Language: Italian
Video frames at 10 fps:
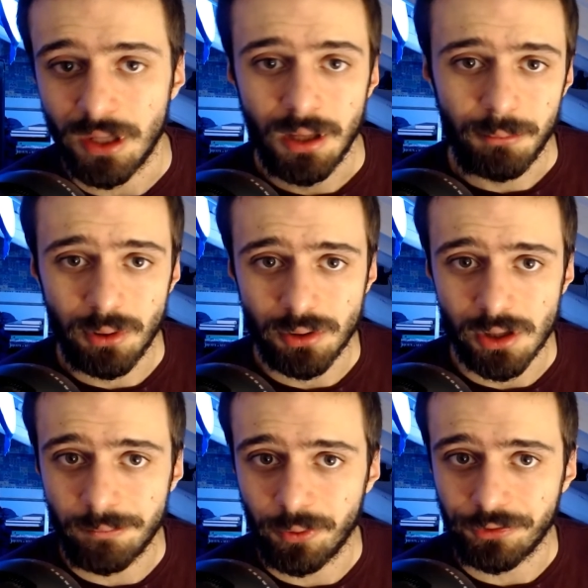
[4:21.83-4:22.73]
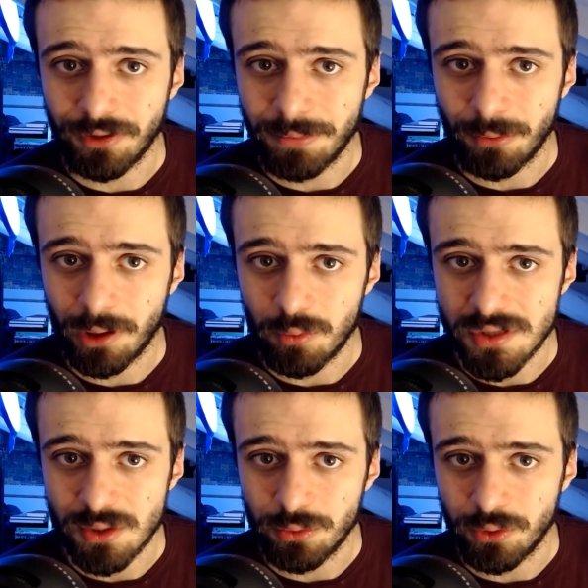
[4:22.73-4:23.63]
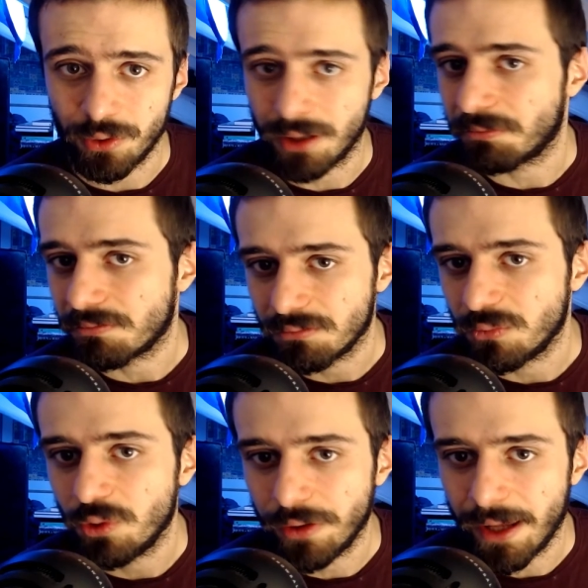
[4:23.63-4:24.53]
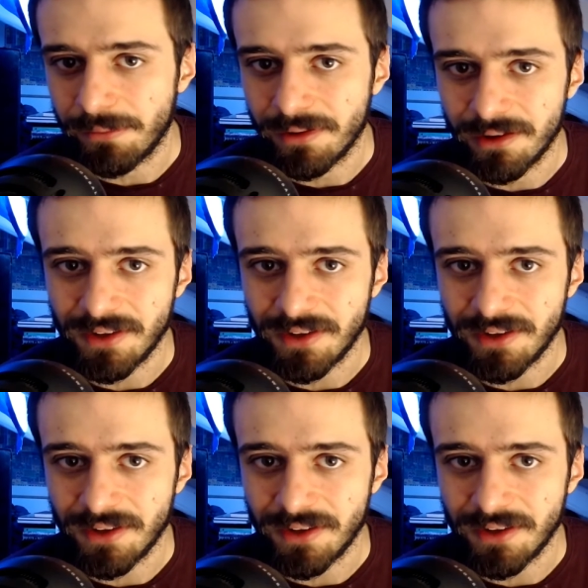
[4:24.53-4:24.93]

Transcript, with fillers: Purtroppo sappiamo che questa unione non è eh,